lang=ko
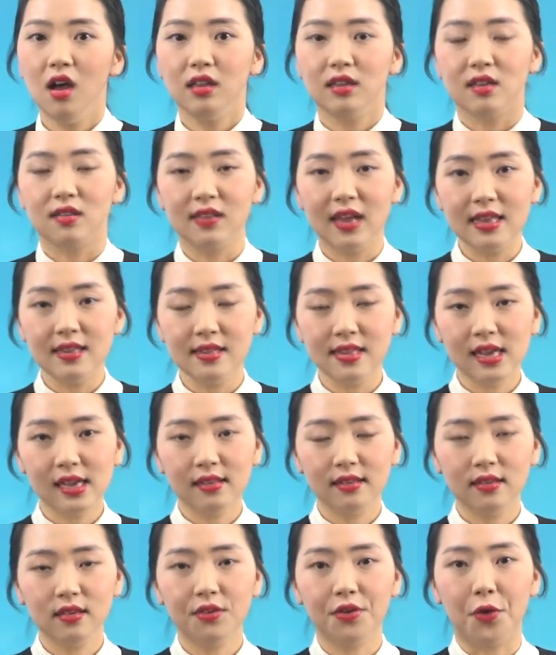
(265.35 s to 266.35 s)
근데 찬스
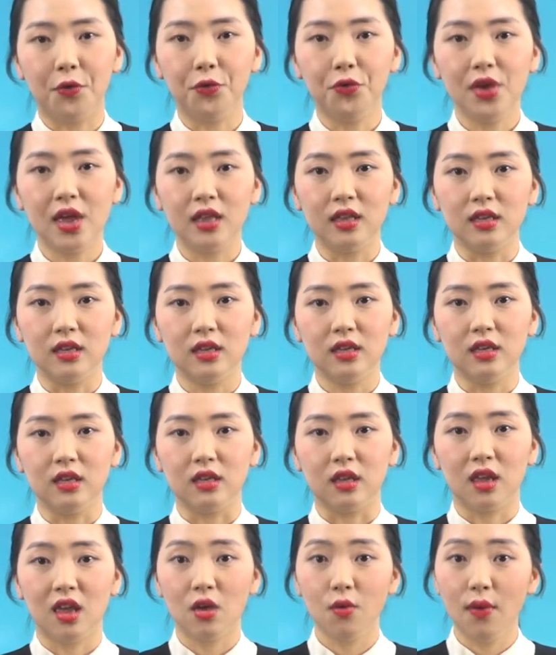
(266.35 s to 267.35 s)
같은
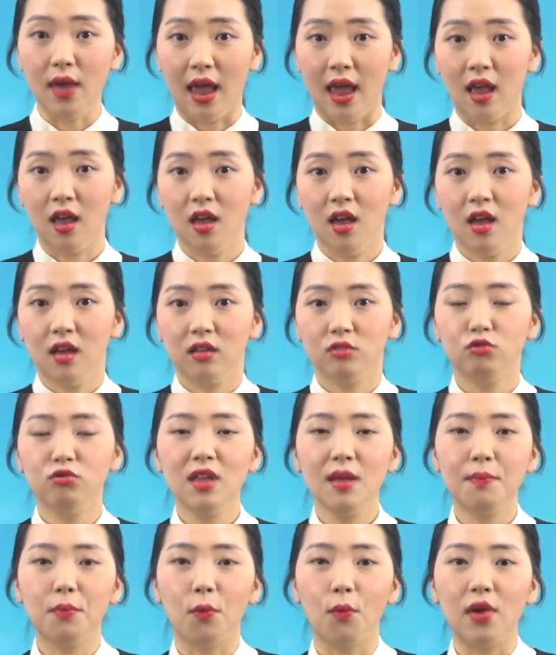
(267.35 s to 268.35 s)
경우에는 기회,
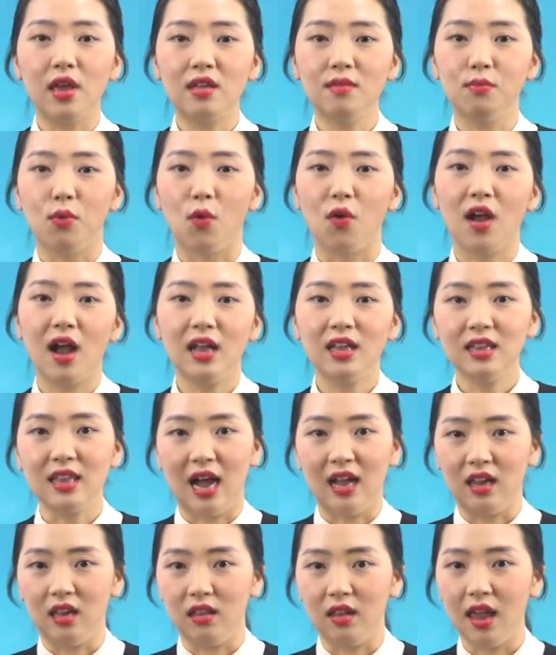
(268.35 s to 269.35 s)
눈에 보이는 뭔가는
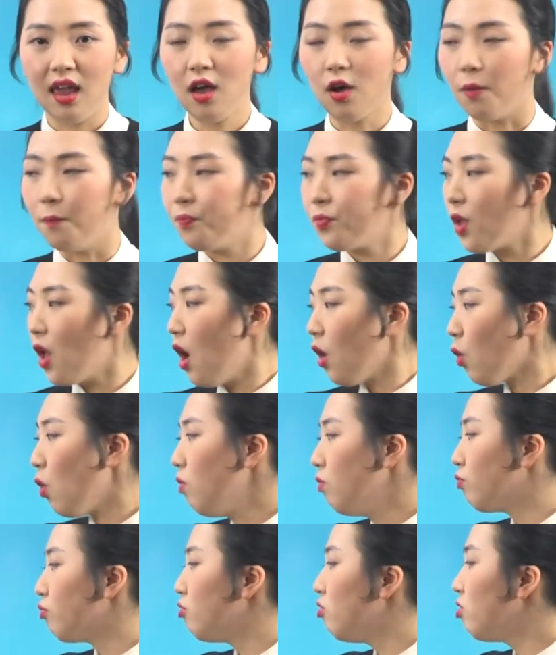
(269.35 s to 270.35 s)
아닌데요.
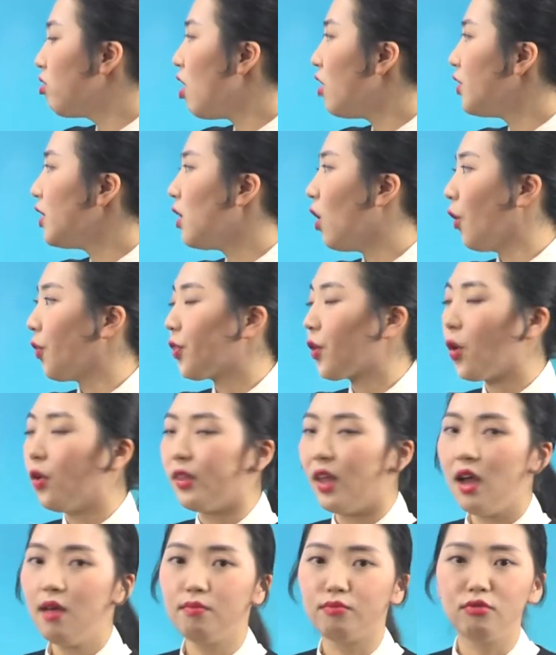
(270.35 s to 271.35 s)
꼭 물건을
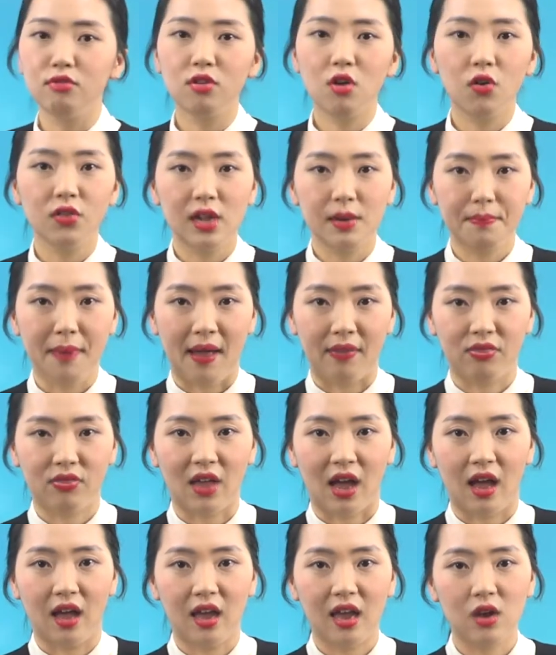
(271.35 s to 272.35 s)
얻거나 물건을
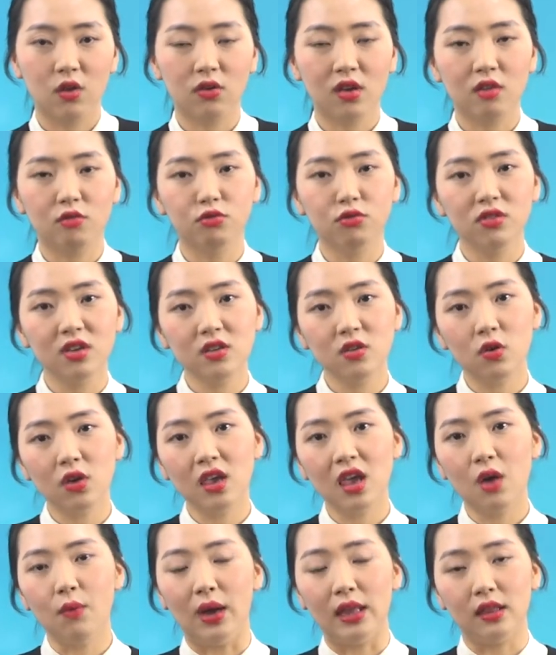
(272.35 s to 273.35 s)
받다 이렇게
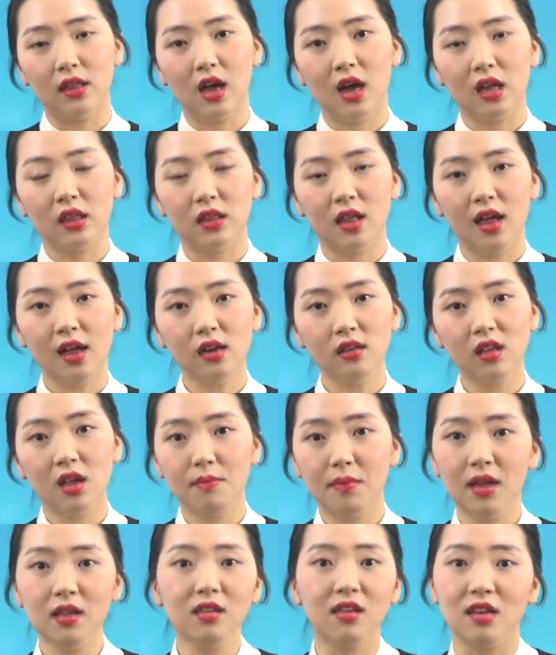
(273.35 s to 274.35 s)
구체적인 게 왔다 갔다 할
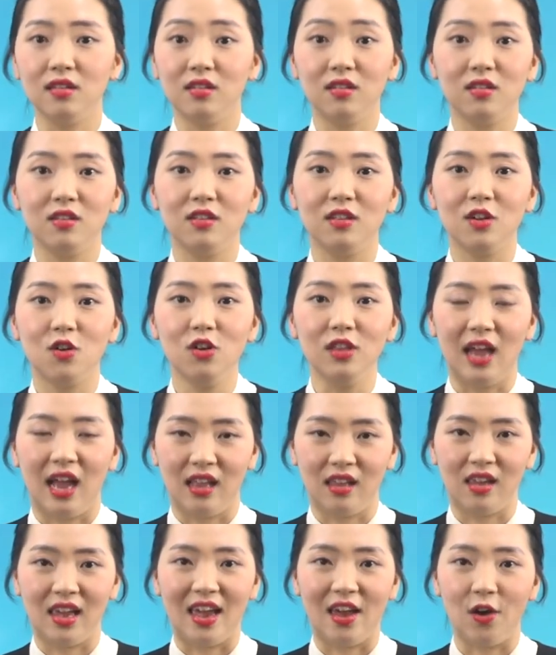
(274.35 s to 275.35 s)
때만 get을 쓰는 건
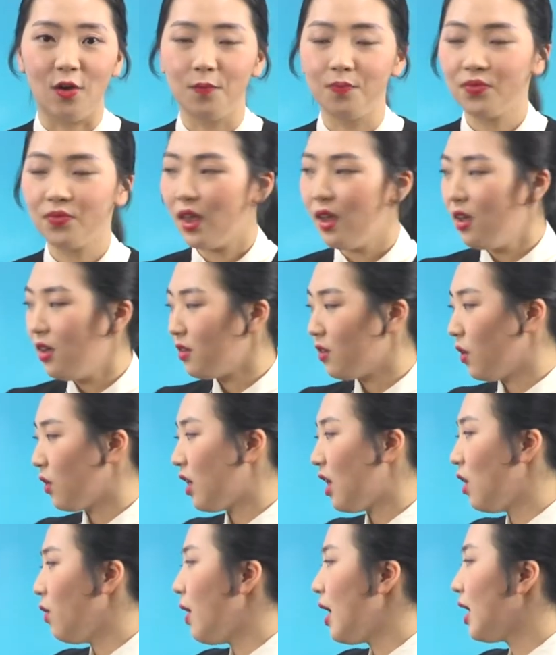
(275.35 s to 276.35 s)
아니에요. 그래서
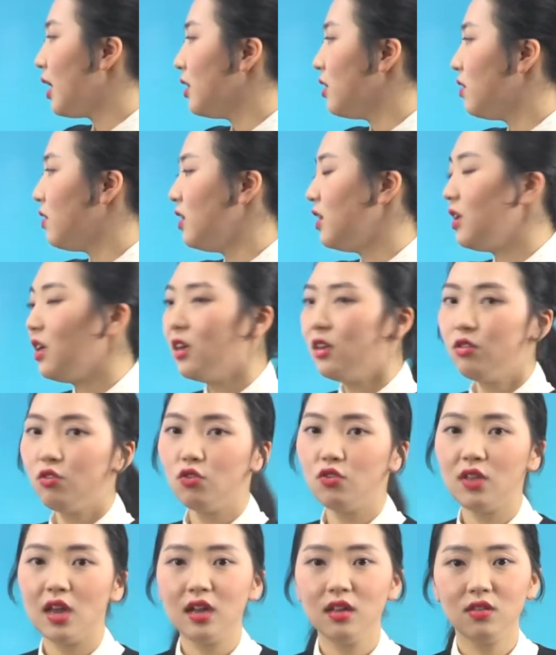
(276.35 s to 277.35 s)
기회같이
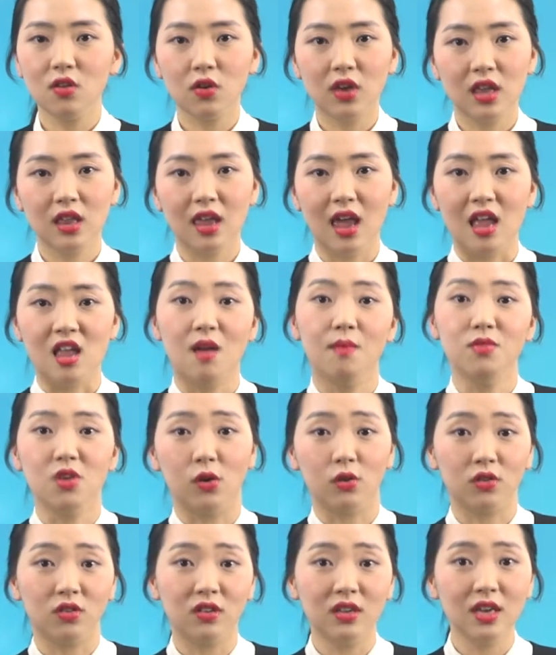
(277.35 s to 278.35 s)
추상적인 개념
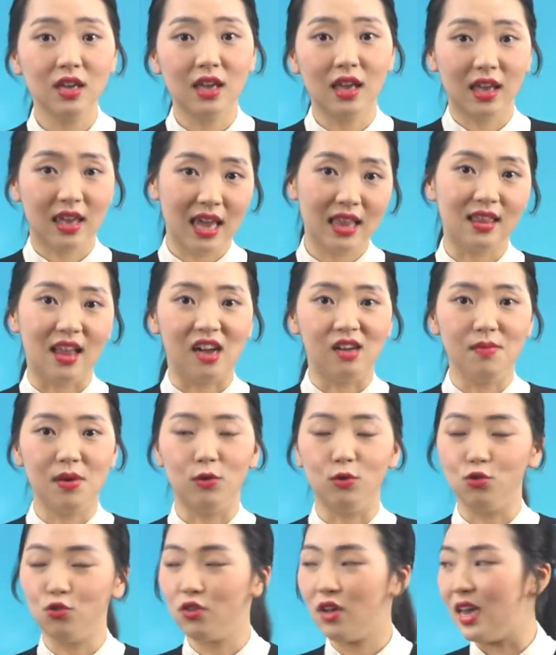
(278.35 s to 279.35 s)
역시 get 다음에
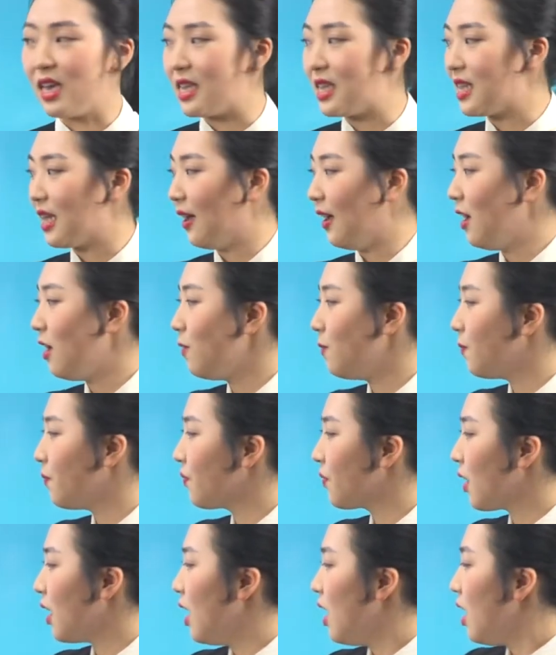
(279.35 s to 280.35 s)
올 수가 있어요.
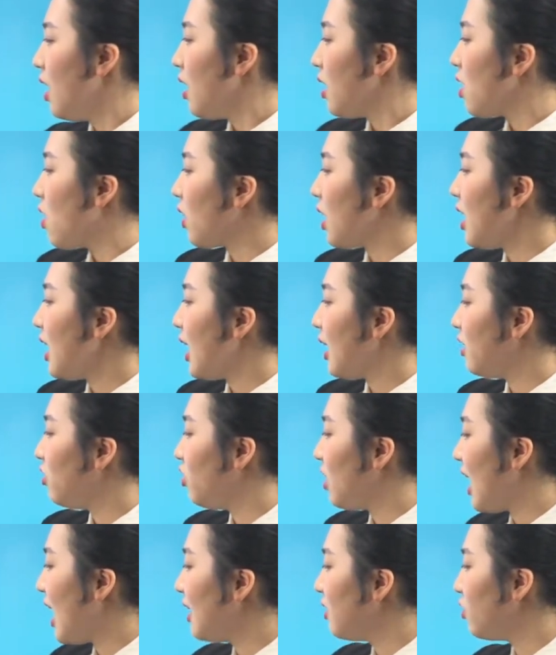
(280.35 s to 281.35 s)
여기 get a
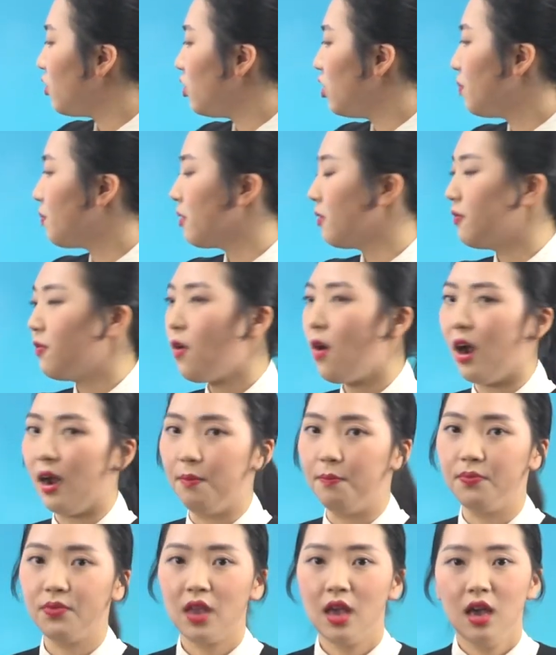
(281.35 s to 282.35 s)
chance to
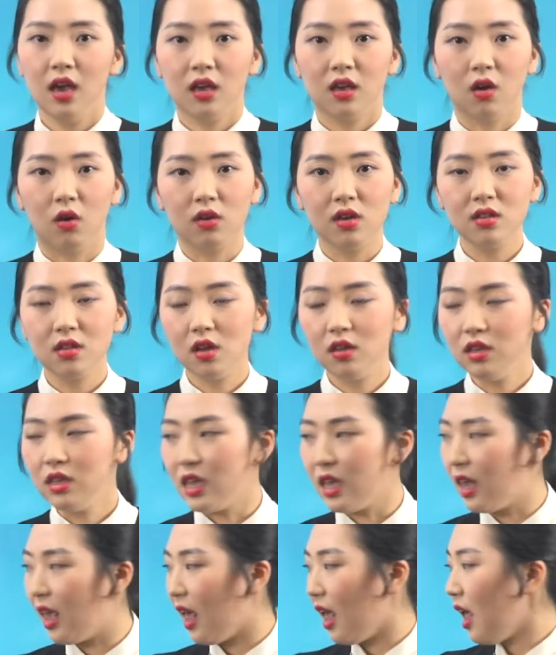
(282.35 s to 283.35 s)
perform. 여기서는
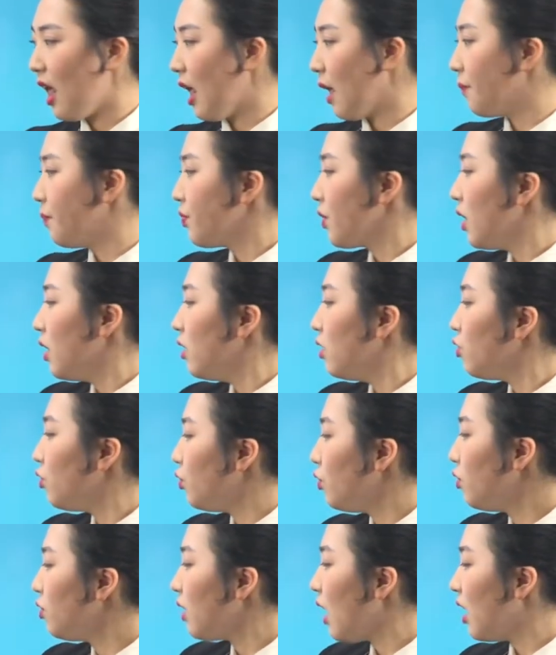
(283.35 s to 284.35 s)
이게
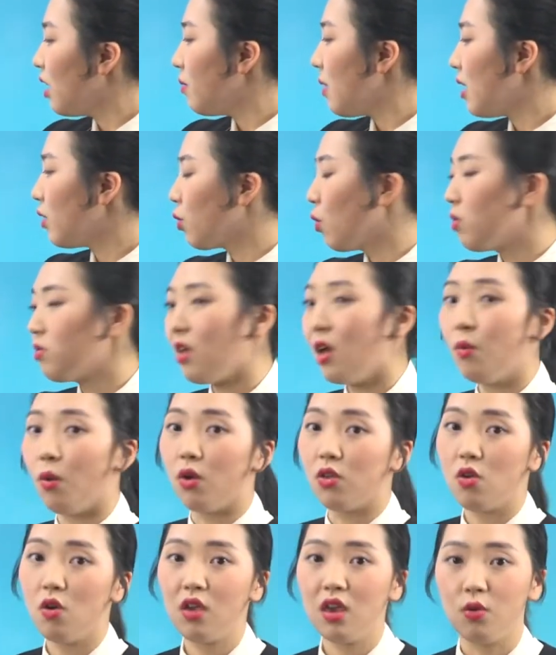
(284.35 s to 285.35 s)
to 다음에 동사
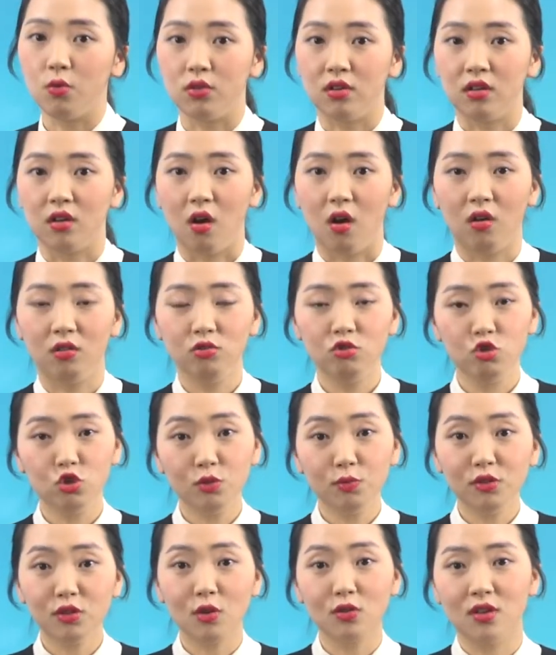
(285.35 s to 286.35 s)
원형이 오는 거,
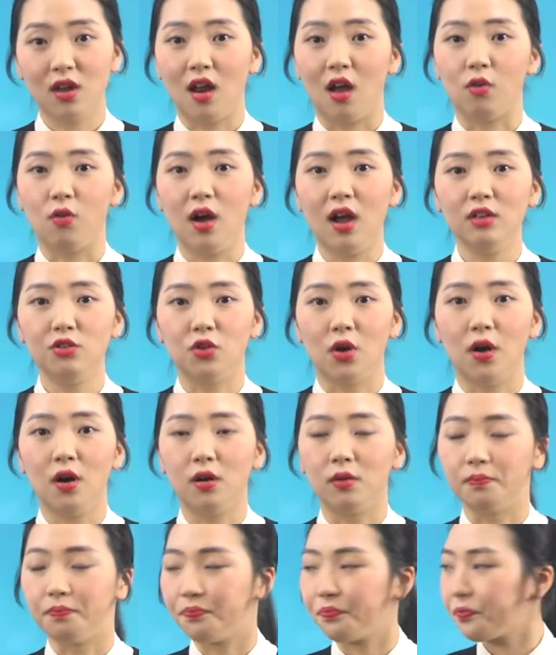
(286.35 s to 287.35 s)
to 부정사라고
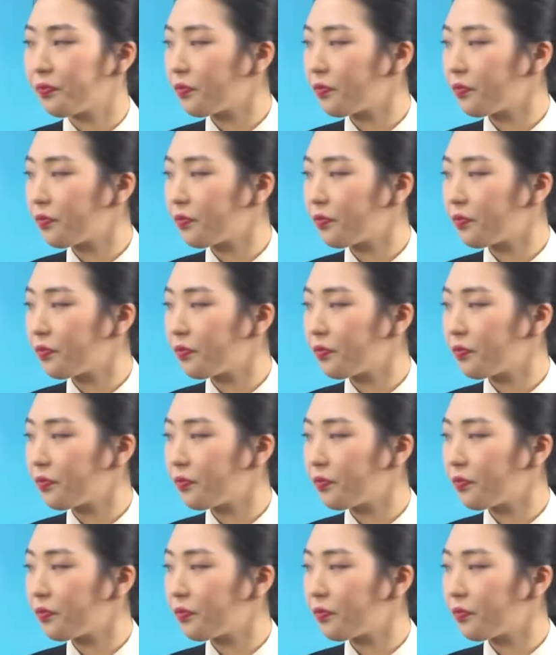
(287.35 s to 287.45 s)
하죠.